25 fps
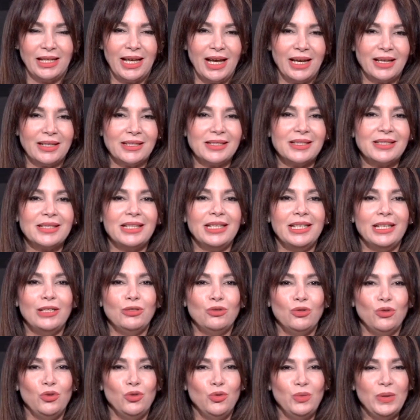Car c'est
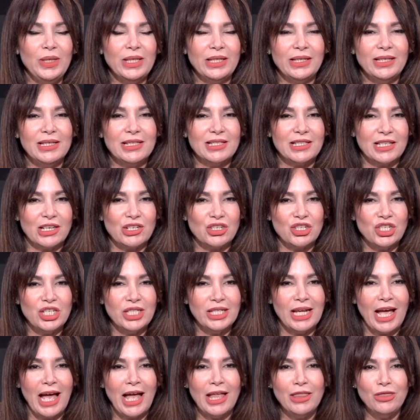de lui qu'il
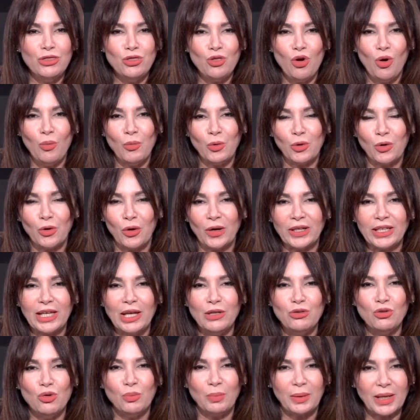s'agit, un homme
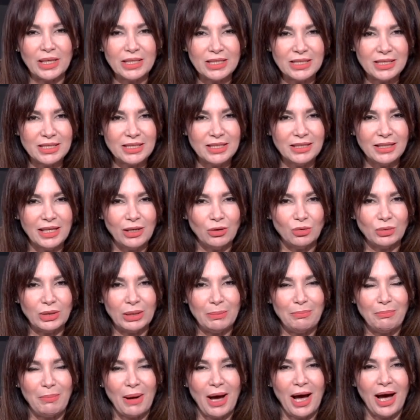coréen prédestiné au
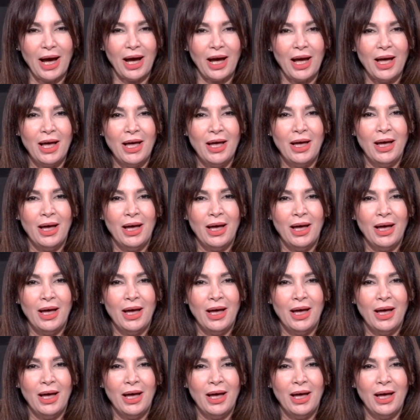départ